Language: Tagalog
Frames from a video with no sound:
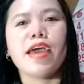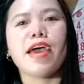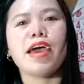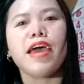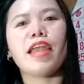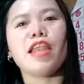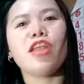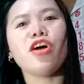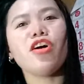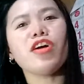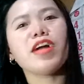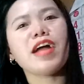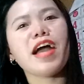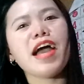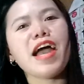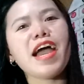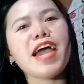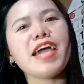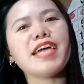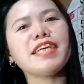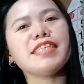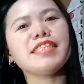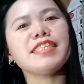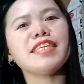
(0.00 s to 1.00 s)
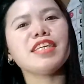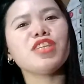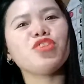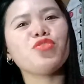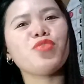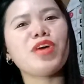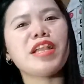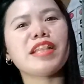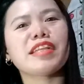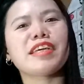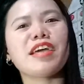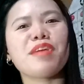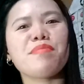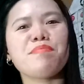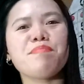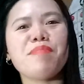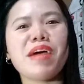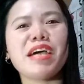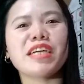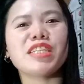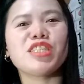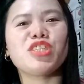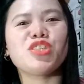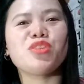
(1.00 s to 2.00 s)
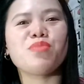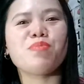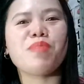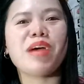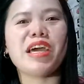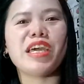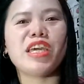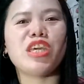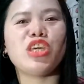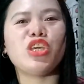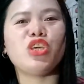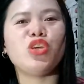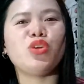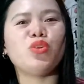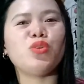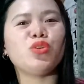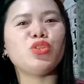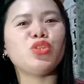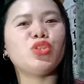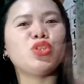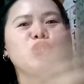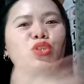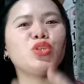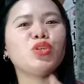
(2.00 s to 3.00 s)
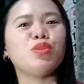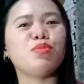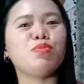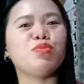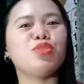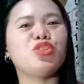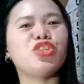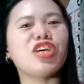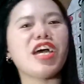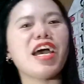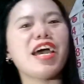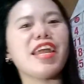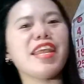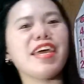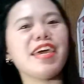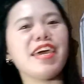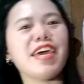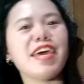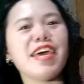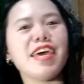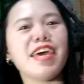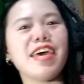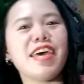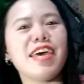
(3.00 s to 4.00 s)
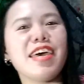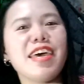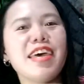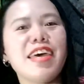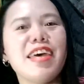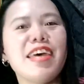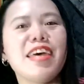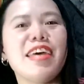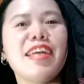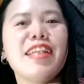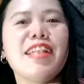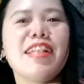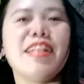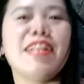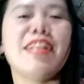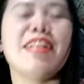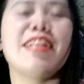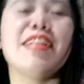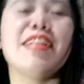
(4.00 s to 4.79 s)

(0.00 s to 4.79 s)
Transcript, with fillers: Hello guys and welcome back to my YouTube channel!